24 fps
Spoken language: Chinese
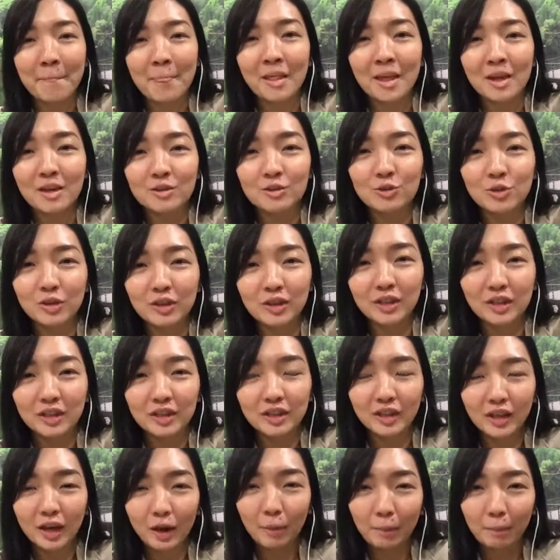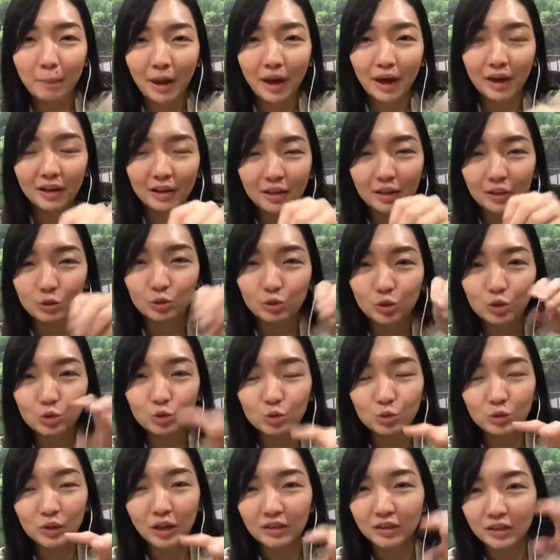所以要把呃最
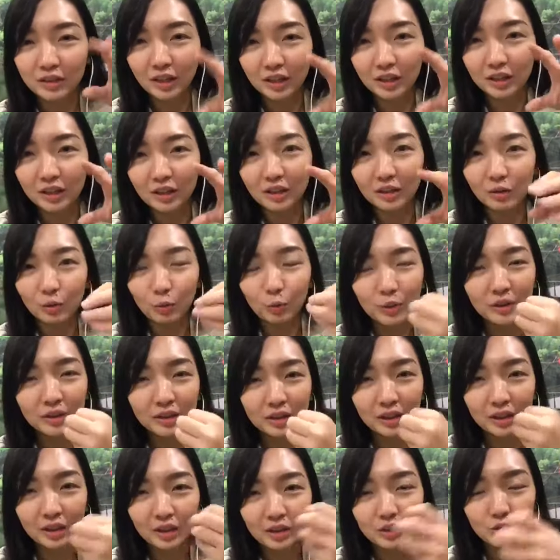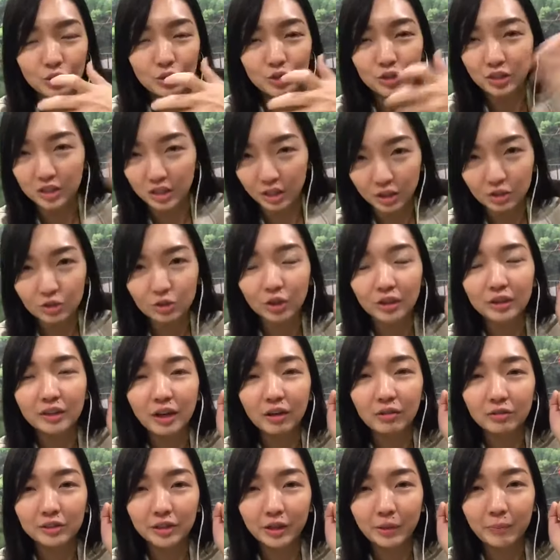主要的那个问题去解决
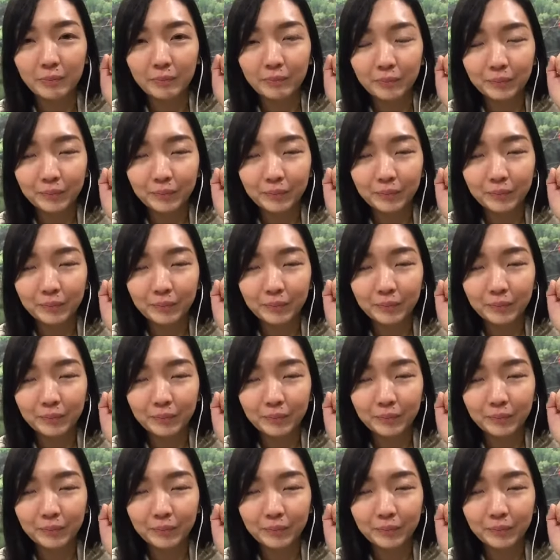掉先，